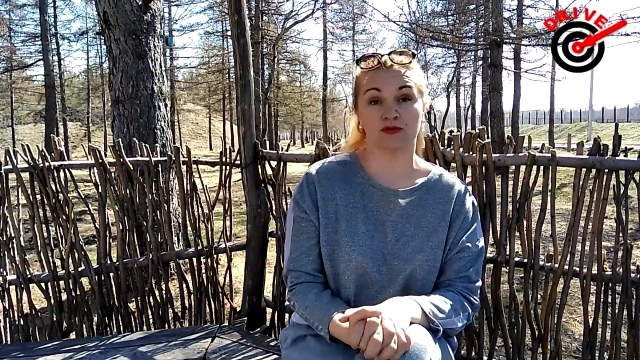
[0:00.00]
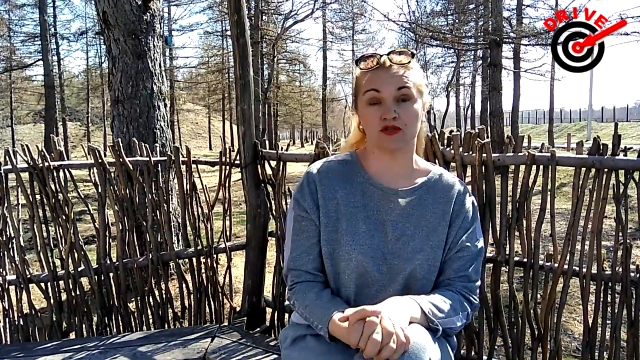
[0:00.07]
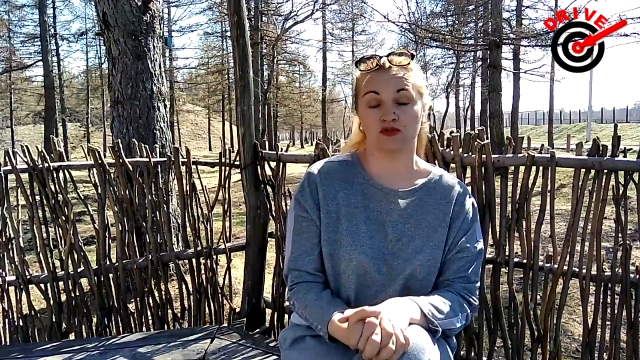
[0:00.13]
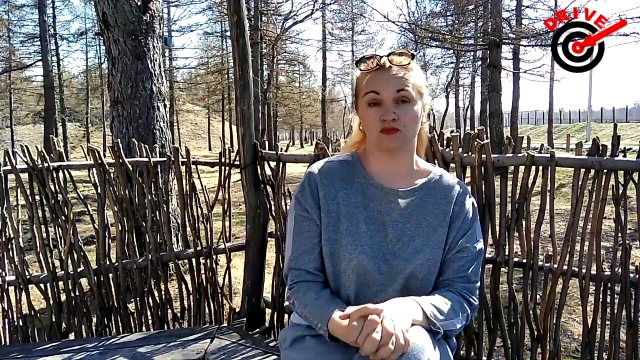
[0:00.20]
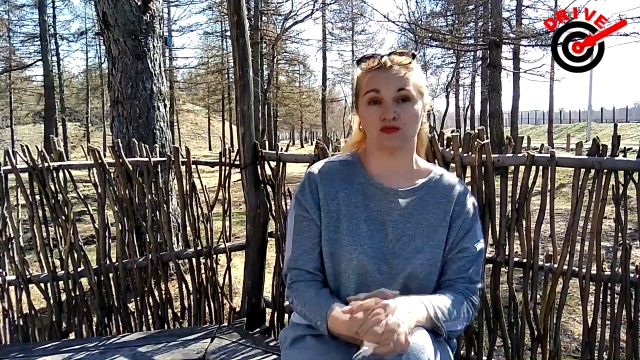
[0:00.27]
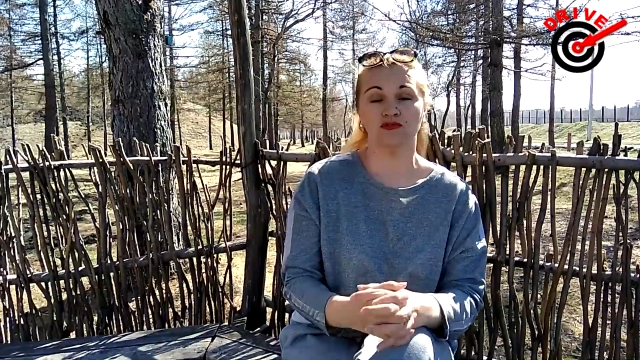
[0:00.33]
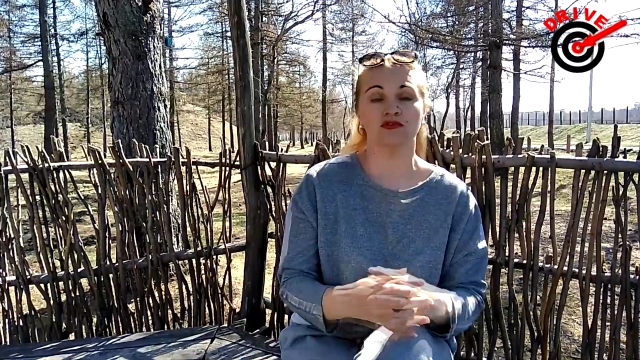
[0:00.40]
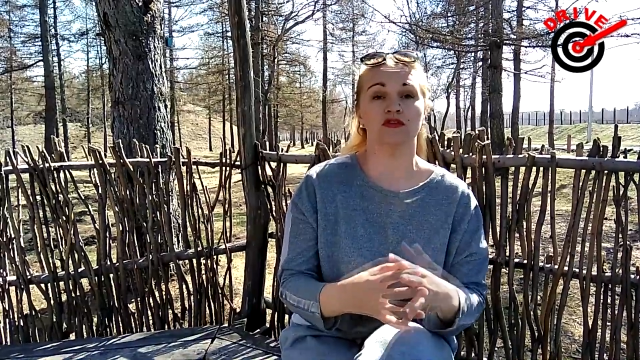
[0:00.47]

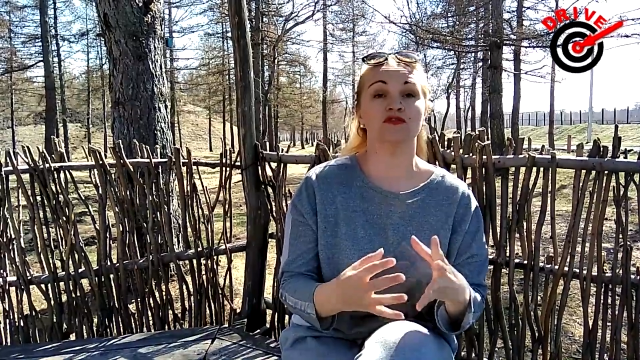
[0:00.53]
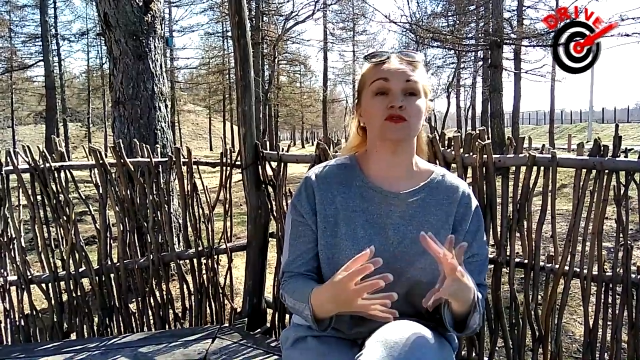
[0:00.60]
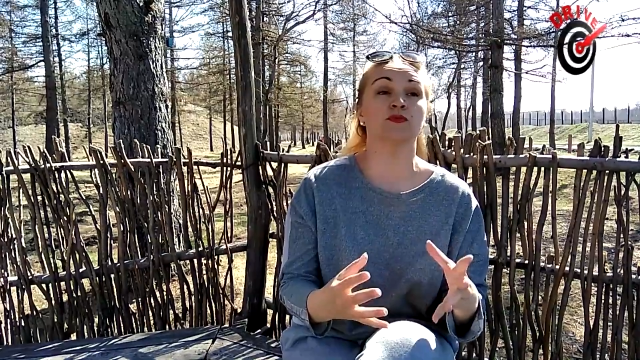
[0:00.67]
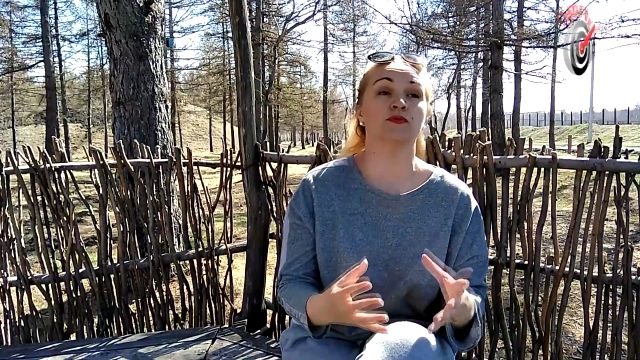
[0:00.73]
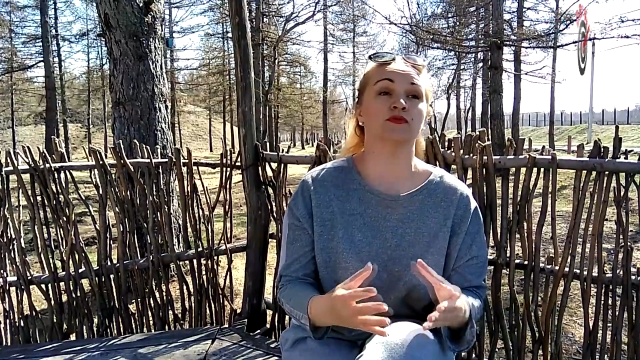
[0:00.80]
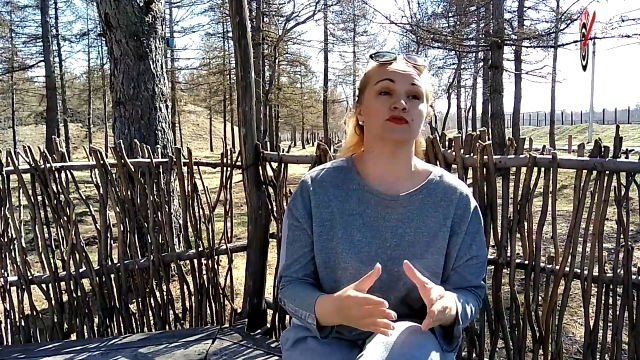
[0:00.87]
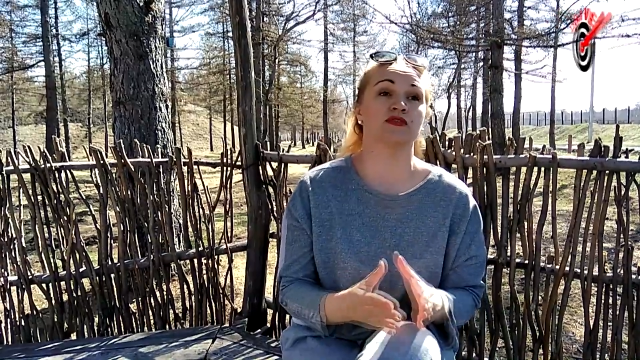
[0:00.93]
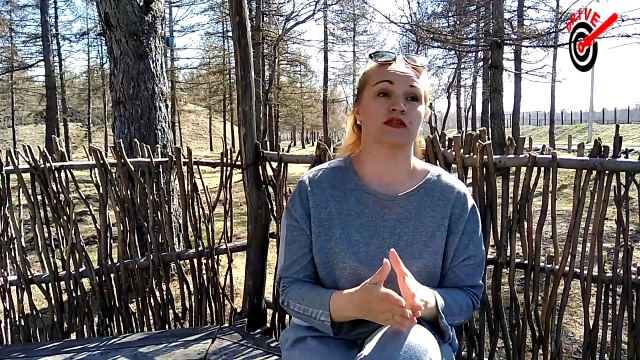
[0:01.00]
Почему? Да
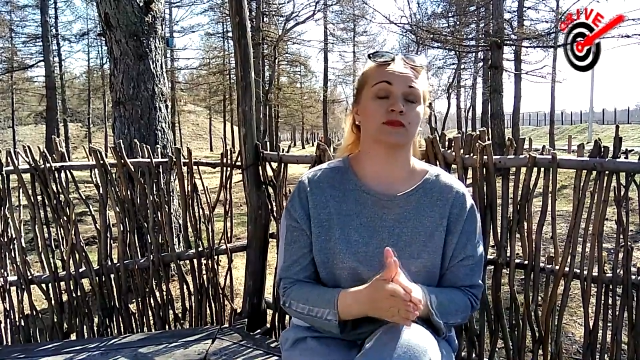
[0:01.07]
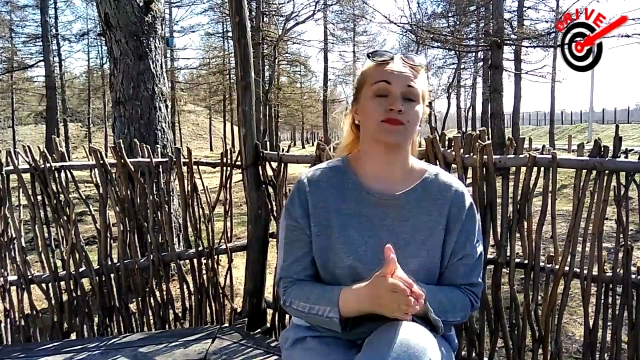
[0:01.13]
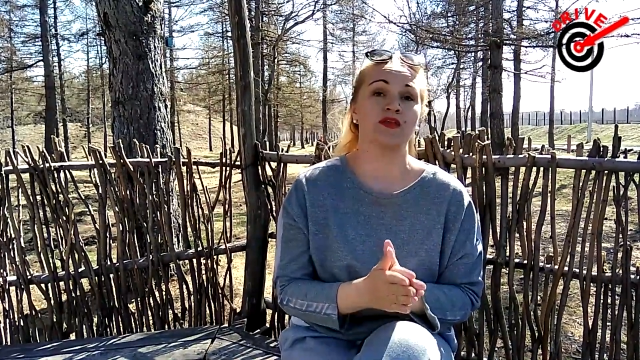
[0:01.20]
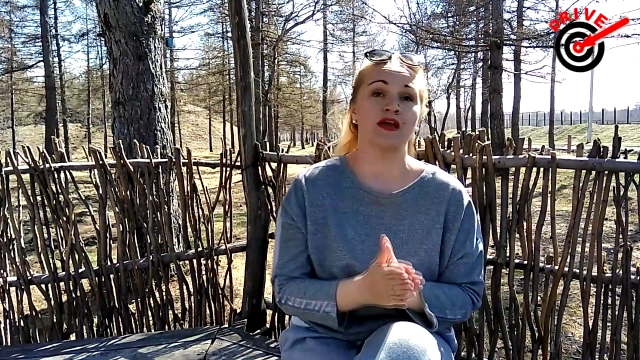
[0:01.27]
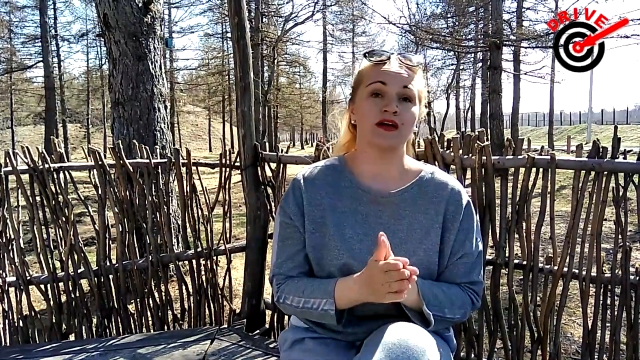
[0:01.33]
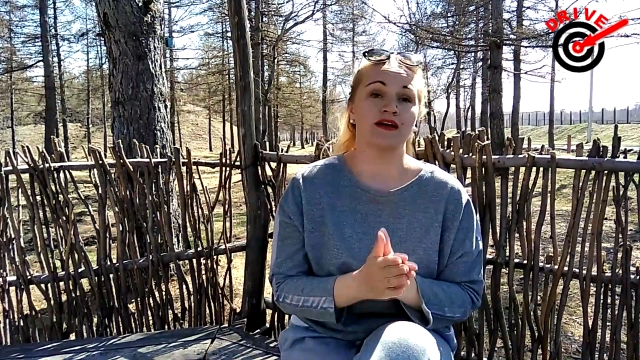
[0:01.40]
все просто.